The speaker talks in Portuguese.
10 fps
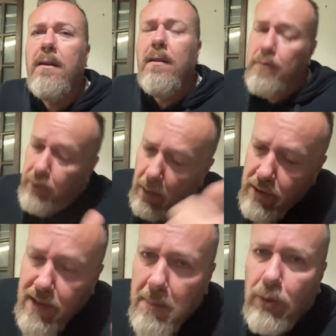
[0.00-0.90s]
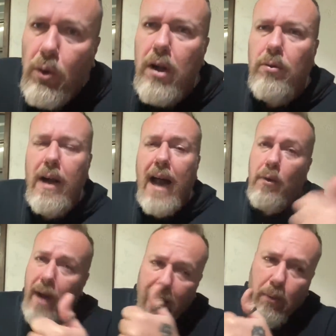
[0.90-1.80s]
Vão em cima do outro lá,
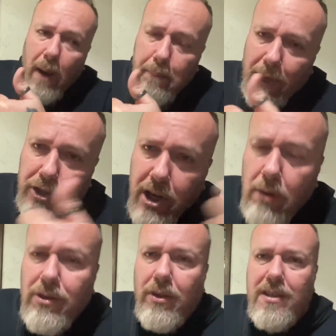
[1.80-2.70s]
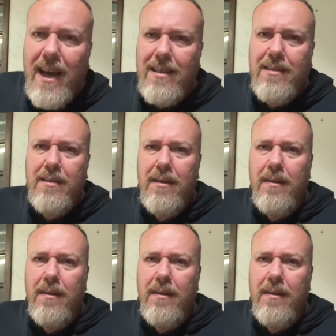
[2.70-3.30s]
não era uma paixão de vocês?